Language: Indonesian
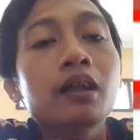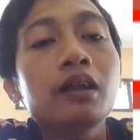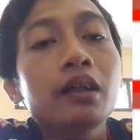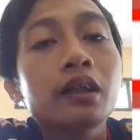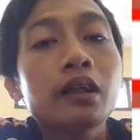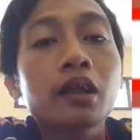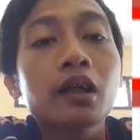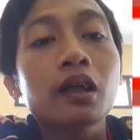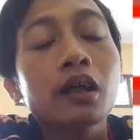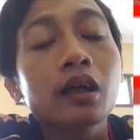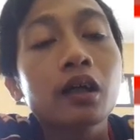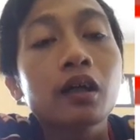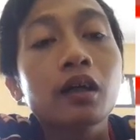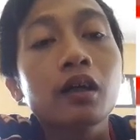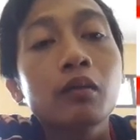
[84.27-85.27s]
kita
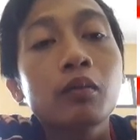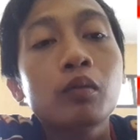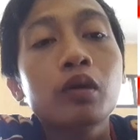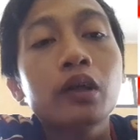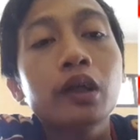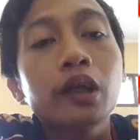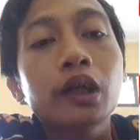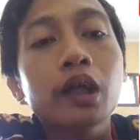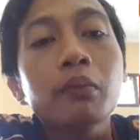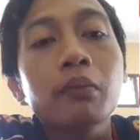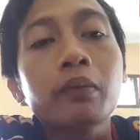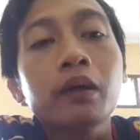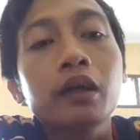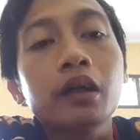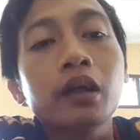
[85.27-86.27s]
ngomongin
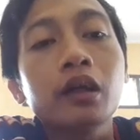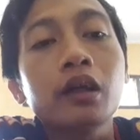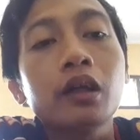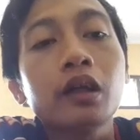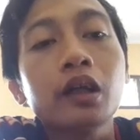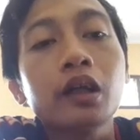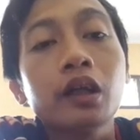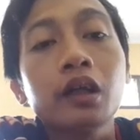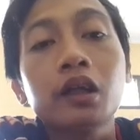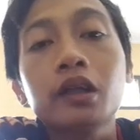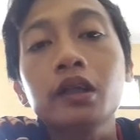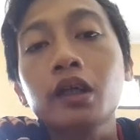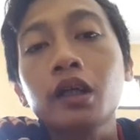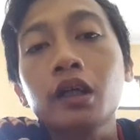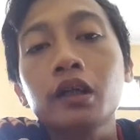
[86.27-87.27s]
apa kira-kira yang enak
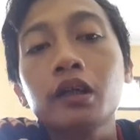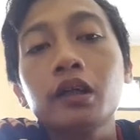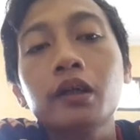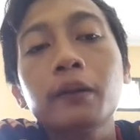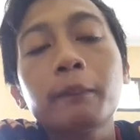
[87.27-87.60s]
sekarang ya